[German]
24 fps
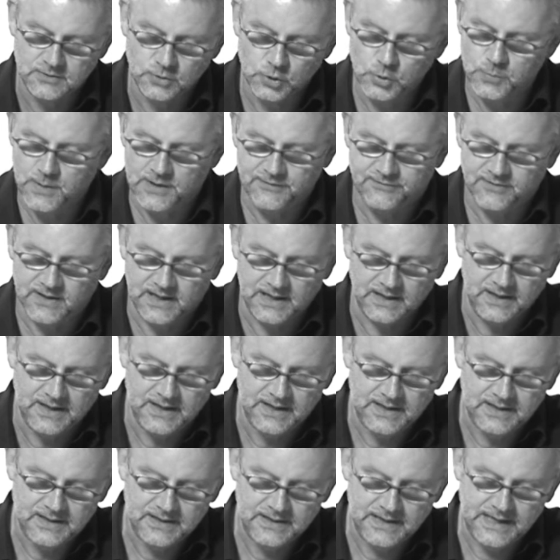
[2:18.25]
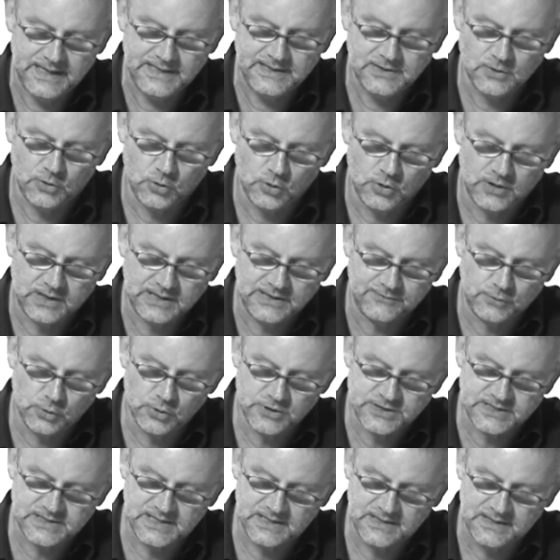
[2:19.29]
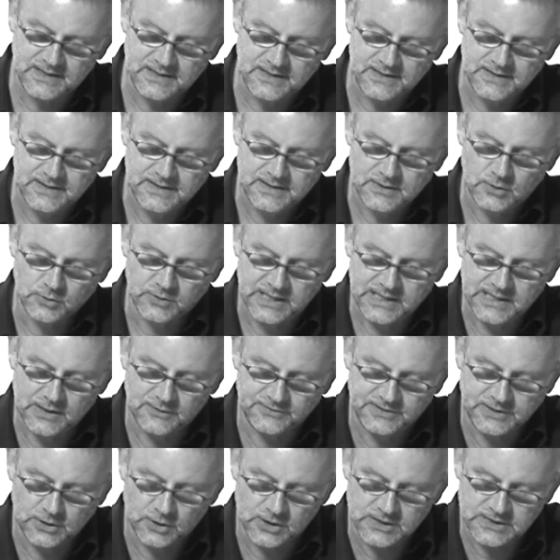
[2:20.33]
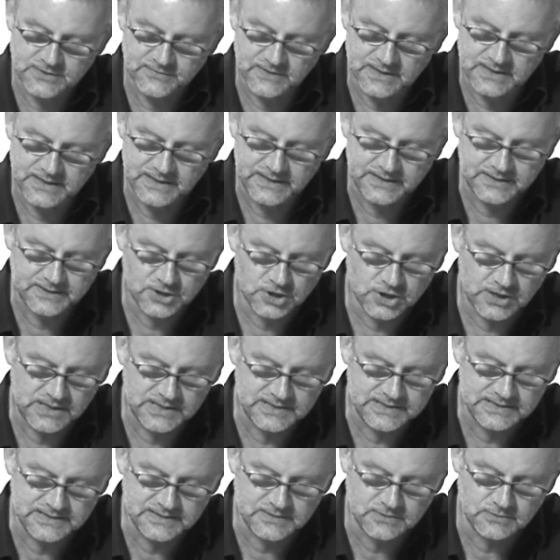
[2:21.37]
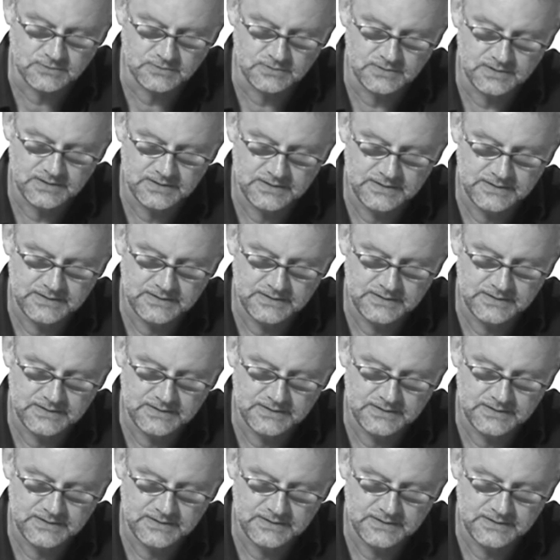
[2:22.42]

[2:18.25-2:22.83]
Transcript: Überfall! Hände hoch, rief Rösner und ging auf die holzverkleideten Schalter zu.